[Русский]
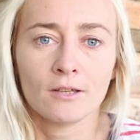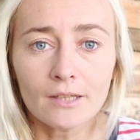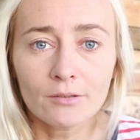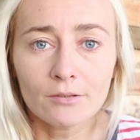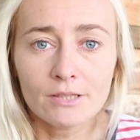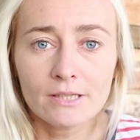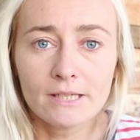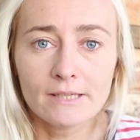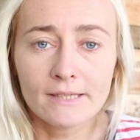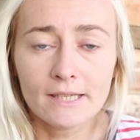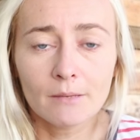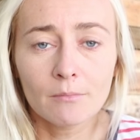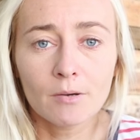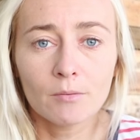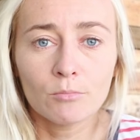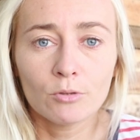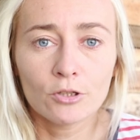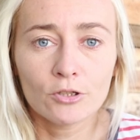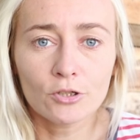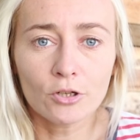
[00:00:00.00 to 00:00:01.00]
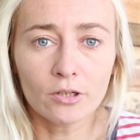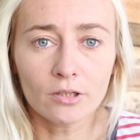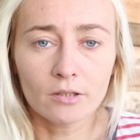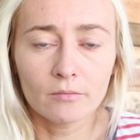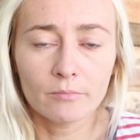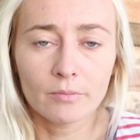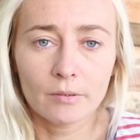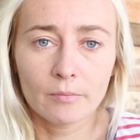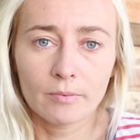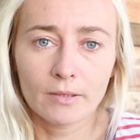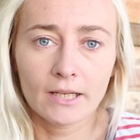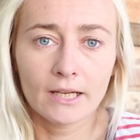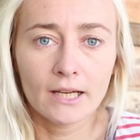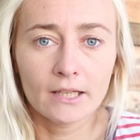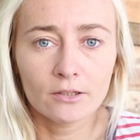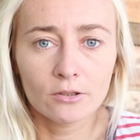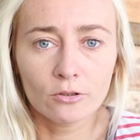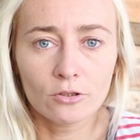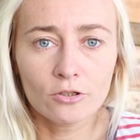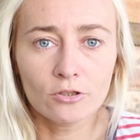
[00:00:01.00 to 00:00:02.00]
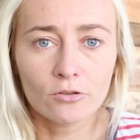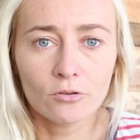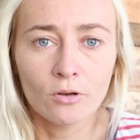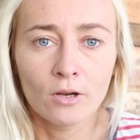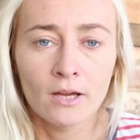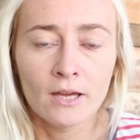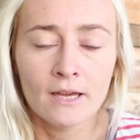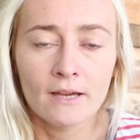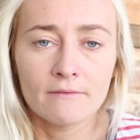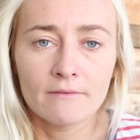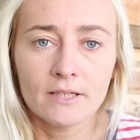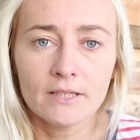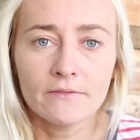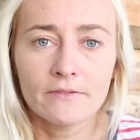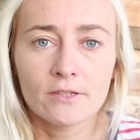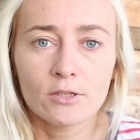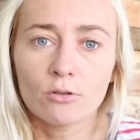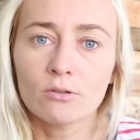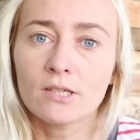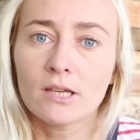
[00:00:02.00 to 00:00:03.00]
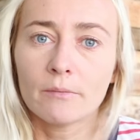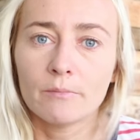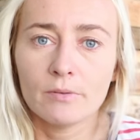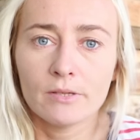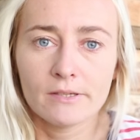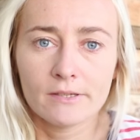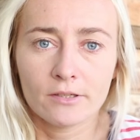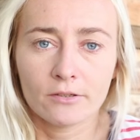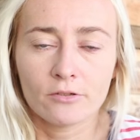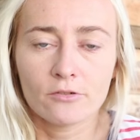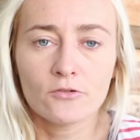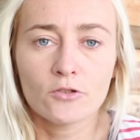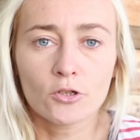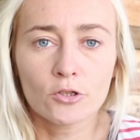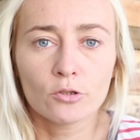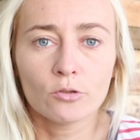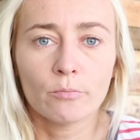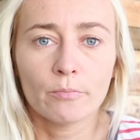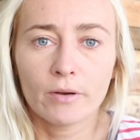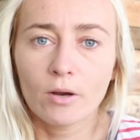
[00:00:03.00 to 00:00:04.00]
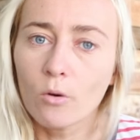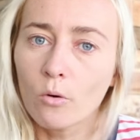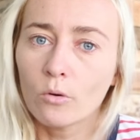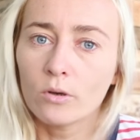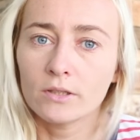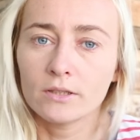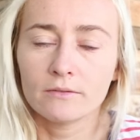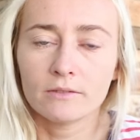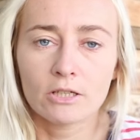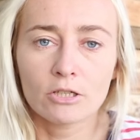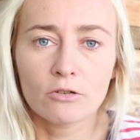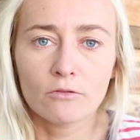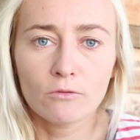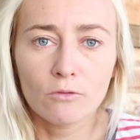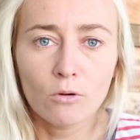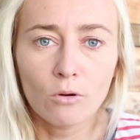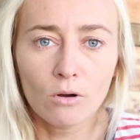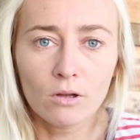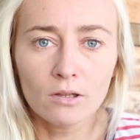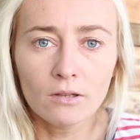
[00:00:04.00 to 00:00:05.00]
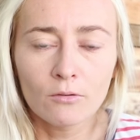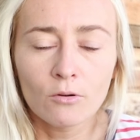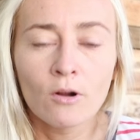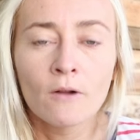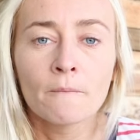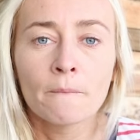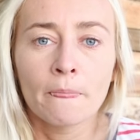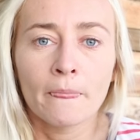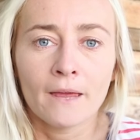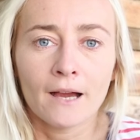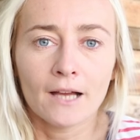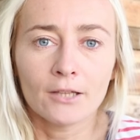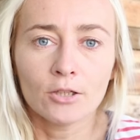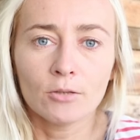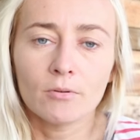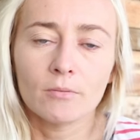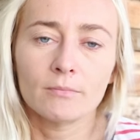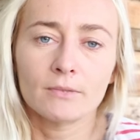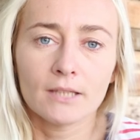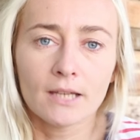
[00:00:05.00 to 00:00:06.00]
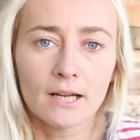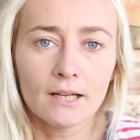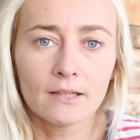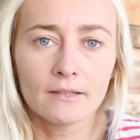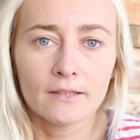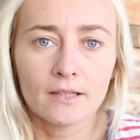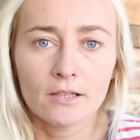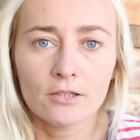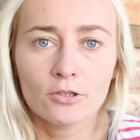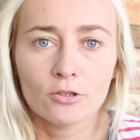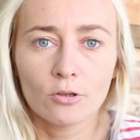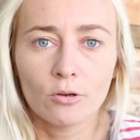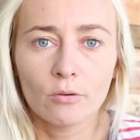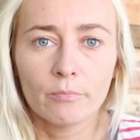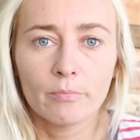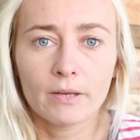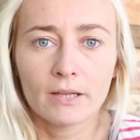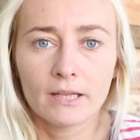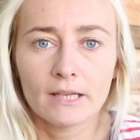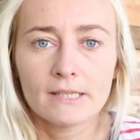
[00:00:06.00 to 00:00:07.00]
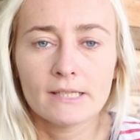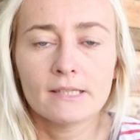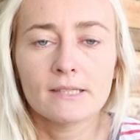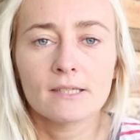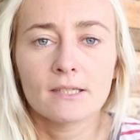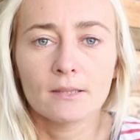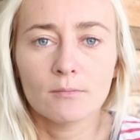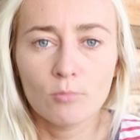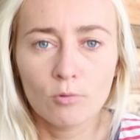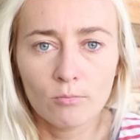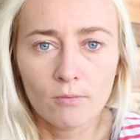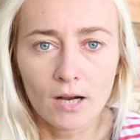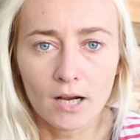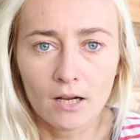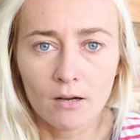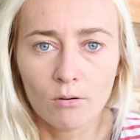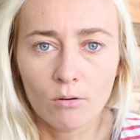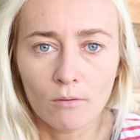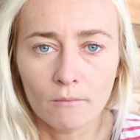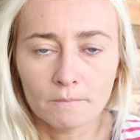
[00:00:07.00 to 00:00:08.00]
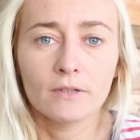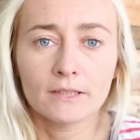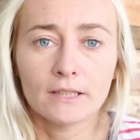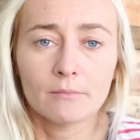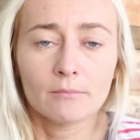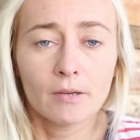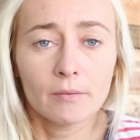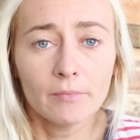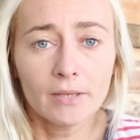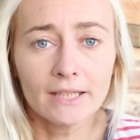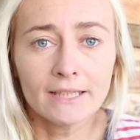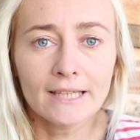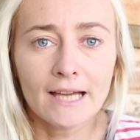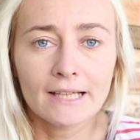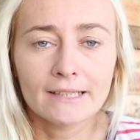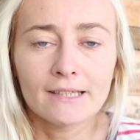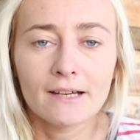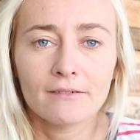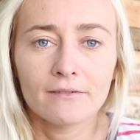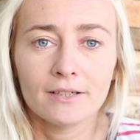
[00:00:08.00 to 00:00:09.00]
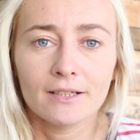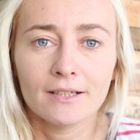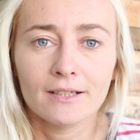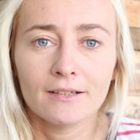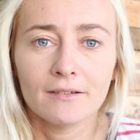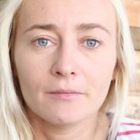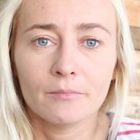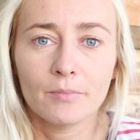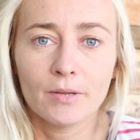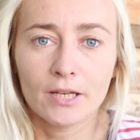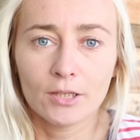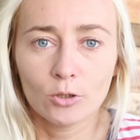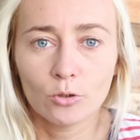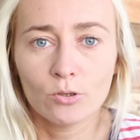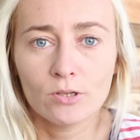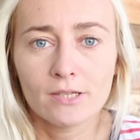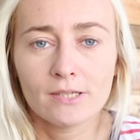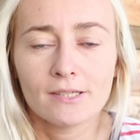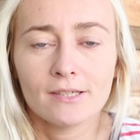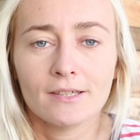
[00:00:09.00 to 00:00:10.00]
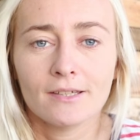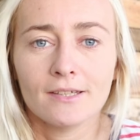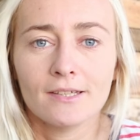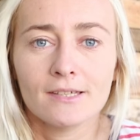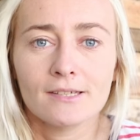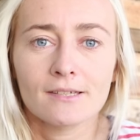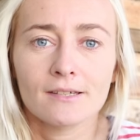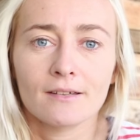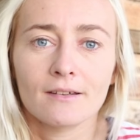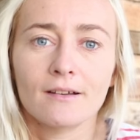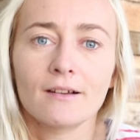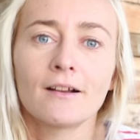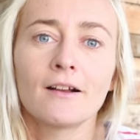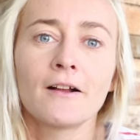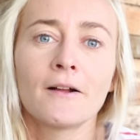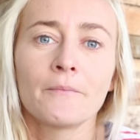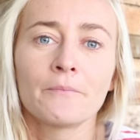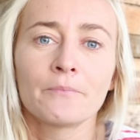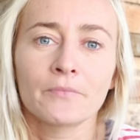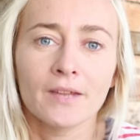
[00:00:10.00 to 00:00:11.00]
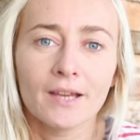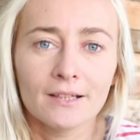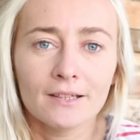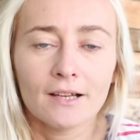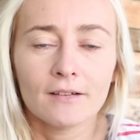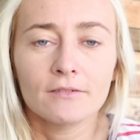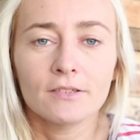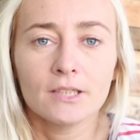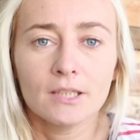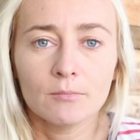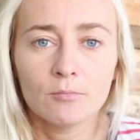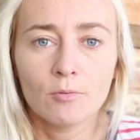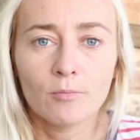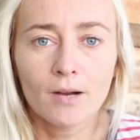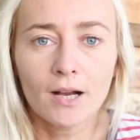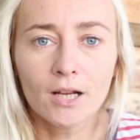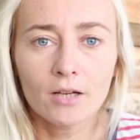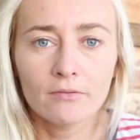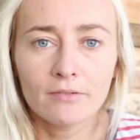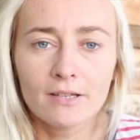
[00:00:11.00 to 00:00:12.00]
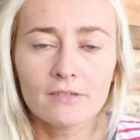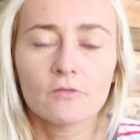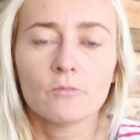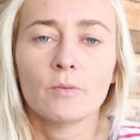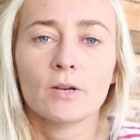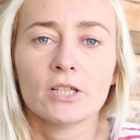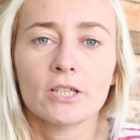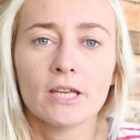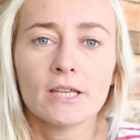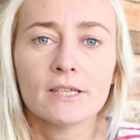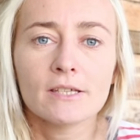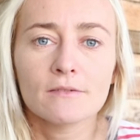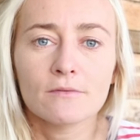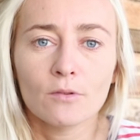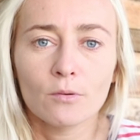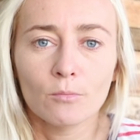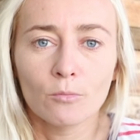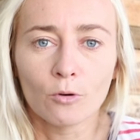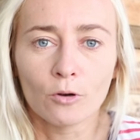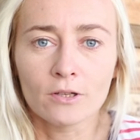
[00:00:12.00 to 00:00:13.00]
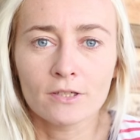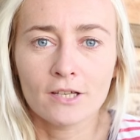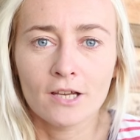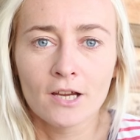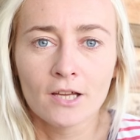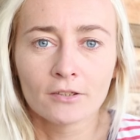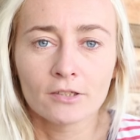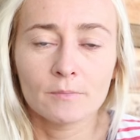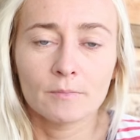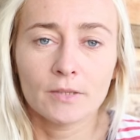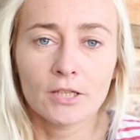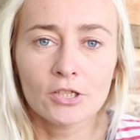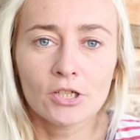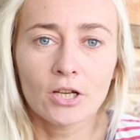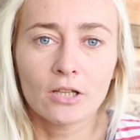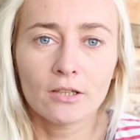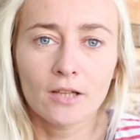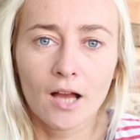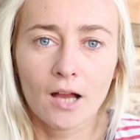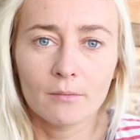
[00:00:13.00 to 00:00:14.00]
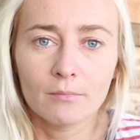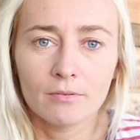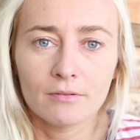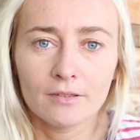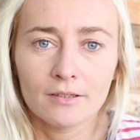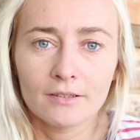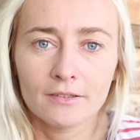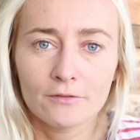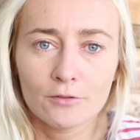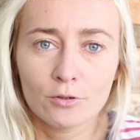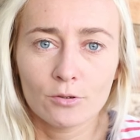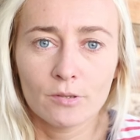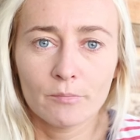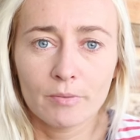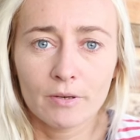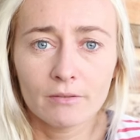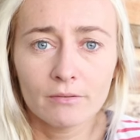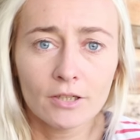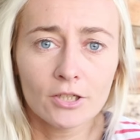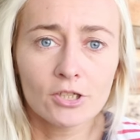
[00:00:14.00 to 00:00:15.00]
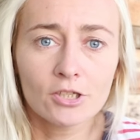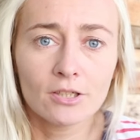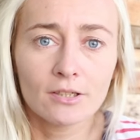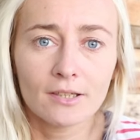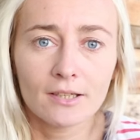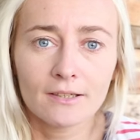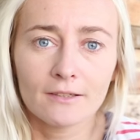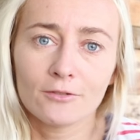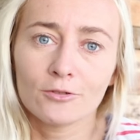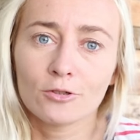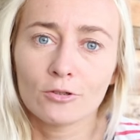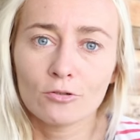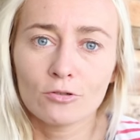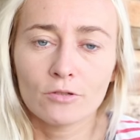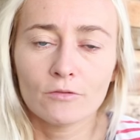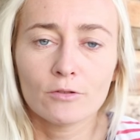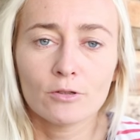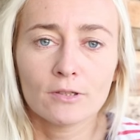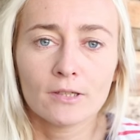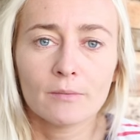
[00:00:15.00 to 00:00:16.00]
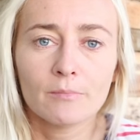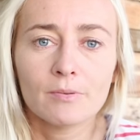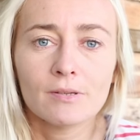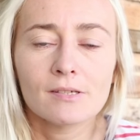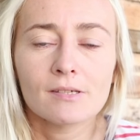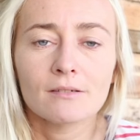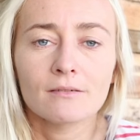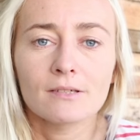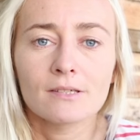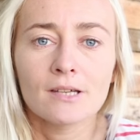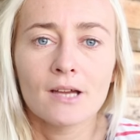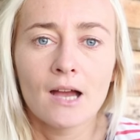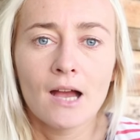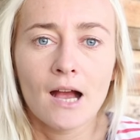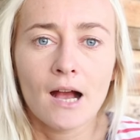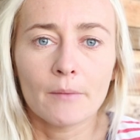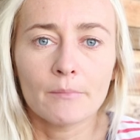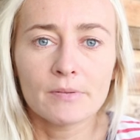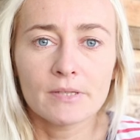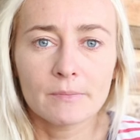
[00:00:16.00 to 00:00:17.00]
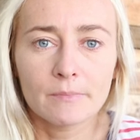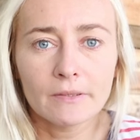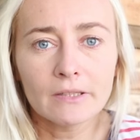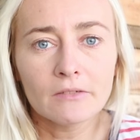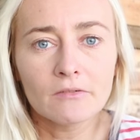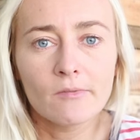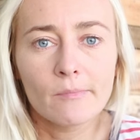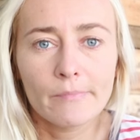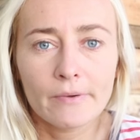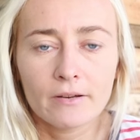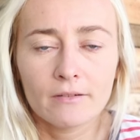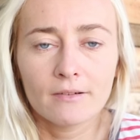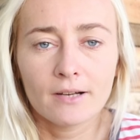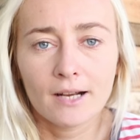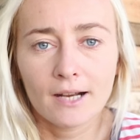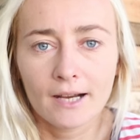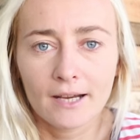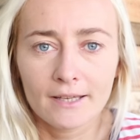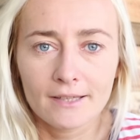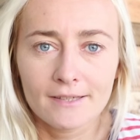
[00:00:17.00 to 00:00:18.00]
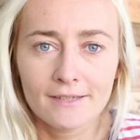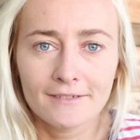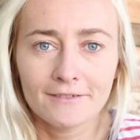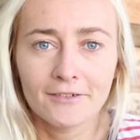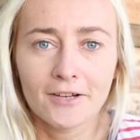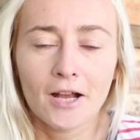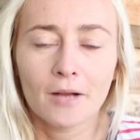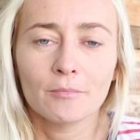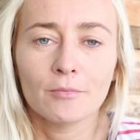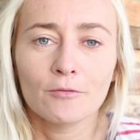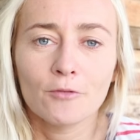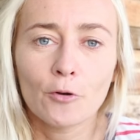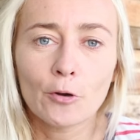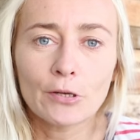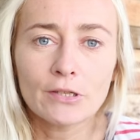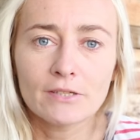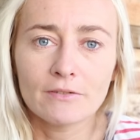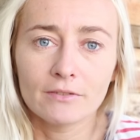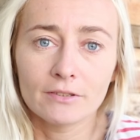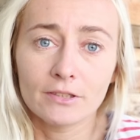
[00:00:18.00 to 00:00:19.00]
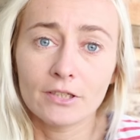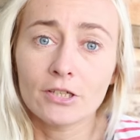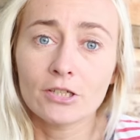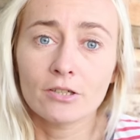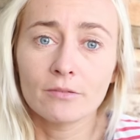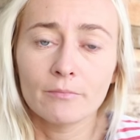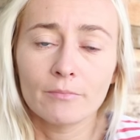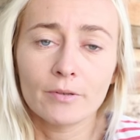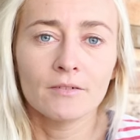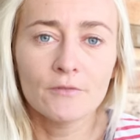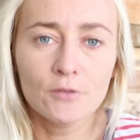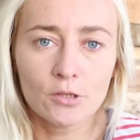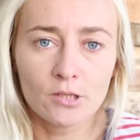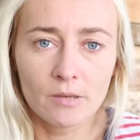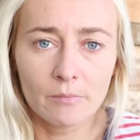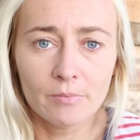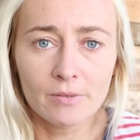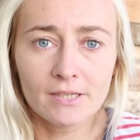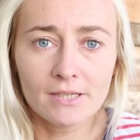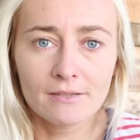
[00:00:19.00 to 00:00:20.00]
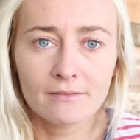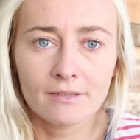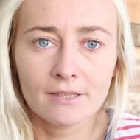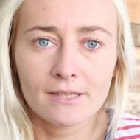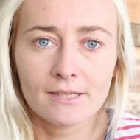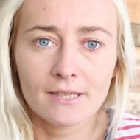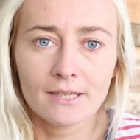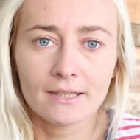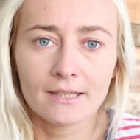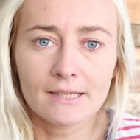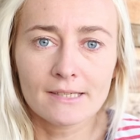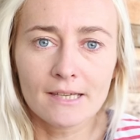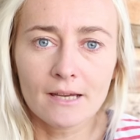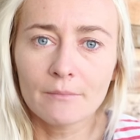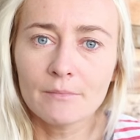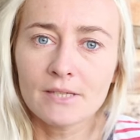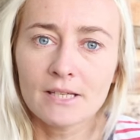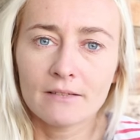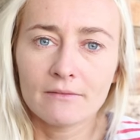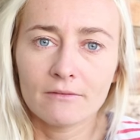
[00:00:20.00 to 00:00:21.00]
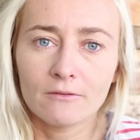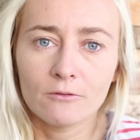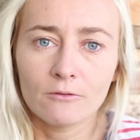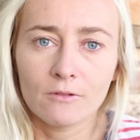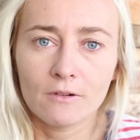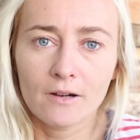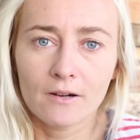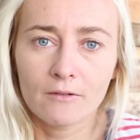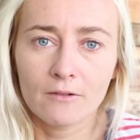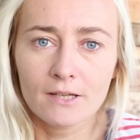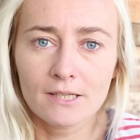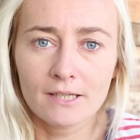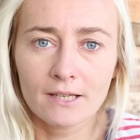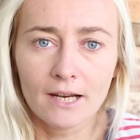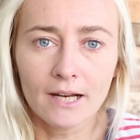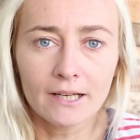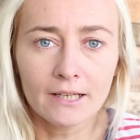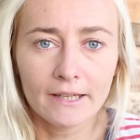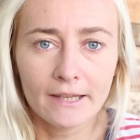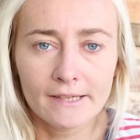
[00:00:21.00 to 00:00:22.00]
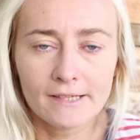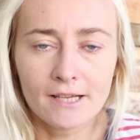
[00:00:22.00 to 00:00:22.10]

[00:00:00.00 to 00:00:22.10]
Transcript: Так вот, система Bullet Journal предполагает то, что вы все записываете, то есть все, что приходит в вашу голову, оно моментально должно переноситься на бумагу. В этот момент, когда вы переносите из э, головы на бумагу, вы освобождаете свой мозг. То есть поначалу как бы это все непривычно, да, что нужно все записывать, а постепенно вы привыкаете, вы как бы входите в этот режим, вы все записываете, и на самом деле у вас реально